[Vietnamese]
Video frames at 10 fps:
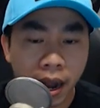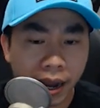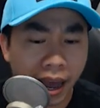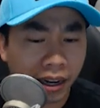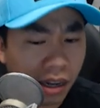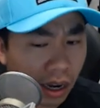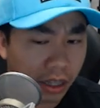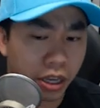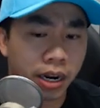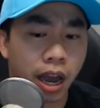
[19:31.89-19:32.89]
là rất
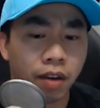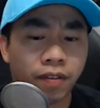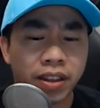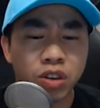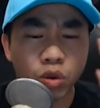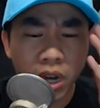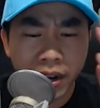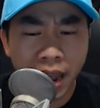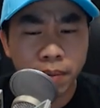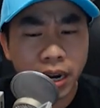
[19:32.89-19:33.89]
là tiện lợi và nhiều thứ
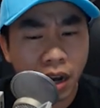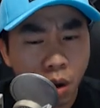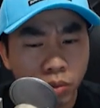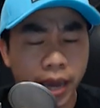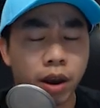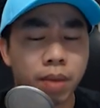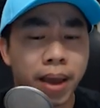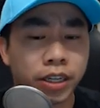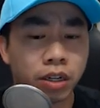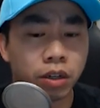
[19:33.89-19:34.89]
khác mình không thể nào
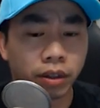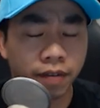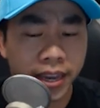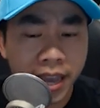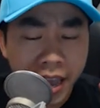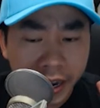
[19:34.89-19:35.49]
imagine được tại vì